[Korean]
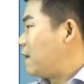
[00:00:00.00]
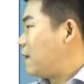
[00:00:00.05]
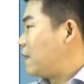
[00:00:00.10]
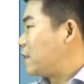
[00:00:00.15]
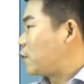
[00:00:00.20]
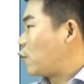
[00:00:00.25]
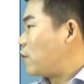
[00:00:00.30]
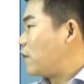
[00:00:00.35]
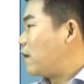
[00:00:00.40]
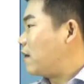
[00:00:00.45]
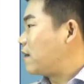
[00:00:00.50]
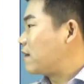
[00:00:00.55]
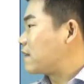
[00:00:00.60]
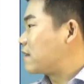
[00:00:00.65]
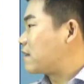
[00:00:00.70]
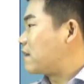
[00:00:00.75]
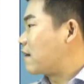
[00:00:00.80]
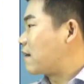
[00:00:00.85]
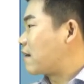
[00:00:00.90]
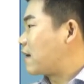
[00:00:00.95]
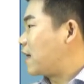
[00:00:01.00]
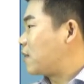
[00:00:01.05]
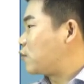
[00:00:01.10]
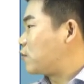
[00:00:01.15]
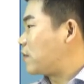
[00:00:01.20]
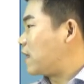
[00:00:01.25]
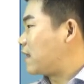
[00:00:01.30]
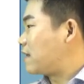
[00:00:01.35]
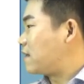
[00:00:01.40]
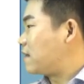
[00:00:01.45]
소형
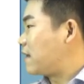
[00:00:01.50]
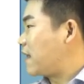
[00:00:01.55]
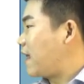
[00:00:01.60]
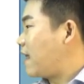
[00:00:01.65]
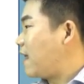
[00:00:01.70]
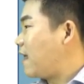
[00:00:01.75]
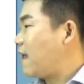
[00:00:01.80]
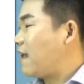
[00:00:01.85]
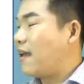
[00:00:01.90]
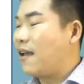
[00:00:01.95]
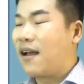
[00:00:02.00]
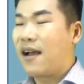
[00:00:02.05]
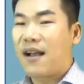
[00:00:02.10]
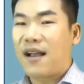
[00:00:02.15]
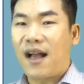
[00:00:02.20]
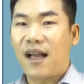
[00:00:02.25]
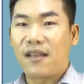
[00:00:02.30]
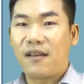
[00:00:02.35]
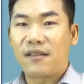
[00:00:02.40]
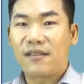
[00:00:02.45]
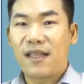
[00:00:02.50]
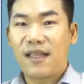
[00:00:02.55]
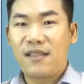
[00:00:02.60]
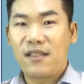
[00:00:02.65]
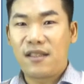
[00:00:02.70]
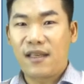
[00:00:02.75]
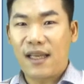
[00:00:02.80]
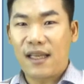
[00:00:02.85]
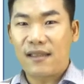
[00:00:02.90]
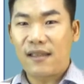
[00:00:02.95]
저가주택 등의 가격
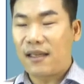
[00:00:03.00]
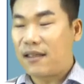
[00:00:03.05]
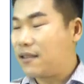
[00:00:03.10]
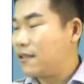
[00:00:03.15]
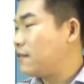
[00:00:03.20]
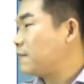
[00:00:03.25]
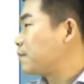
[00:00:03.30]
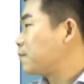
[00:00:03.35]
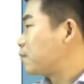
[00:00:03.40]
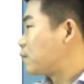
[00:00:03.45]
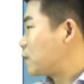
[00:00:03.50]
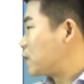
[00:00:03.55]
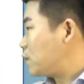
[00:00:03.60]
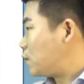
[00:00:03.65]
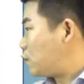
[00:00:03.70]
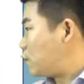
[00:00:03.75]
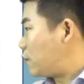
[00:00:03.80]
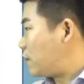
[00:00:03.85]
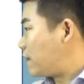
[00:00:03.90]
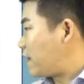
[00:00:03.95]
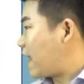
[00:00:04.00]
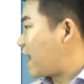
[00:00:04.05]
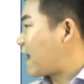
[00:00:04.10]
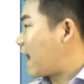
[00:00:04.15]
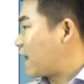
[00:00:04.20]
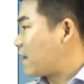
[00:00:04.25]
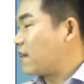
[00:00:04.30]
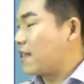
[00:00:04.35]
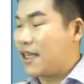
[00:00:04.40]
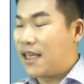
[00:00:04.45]
산정에 따른 주택
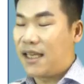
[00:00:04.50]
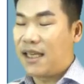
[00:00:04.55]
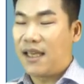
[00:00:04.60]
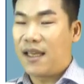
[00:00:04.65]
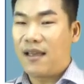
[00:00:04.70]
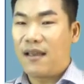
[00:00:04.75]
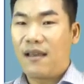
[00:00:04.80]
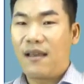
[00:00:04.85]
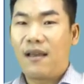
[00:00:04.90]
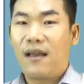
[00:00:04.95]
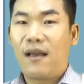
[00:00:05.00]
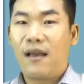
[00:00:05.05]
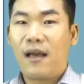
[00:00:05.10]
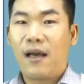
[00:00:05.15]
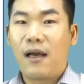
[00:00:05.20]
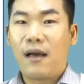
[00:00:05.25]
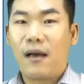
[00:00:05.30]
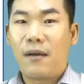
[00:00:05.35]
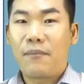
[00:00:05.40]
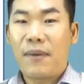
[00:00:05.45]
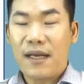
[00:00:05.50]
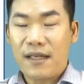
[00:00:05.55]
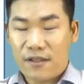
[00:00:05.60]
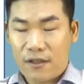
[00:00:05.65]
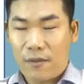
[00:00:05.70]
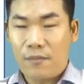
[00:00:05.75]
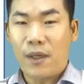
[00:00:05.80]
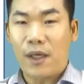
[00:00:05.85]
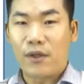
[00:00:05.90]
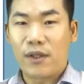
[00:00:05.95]
가격이
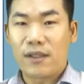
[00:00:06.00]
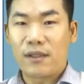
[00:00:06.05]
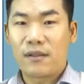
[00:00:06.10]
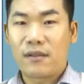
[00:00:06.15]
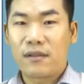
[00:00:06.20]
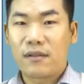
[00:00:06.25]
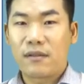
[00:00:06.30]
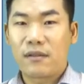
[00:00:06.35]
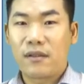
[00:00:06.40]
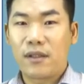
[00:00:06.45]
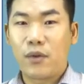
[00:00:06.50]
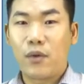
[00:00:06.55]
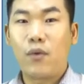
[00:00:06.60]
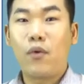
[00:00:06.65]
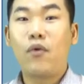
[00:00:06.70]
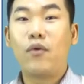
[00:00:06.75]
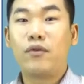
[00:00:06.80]
8천만 원 그리고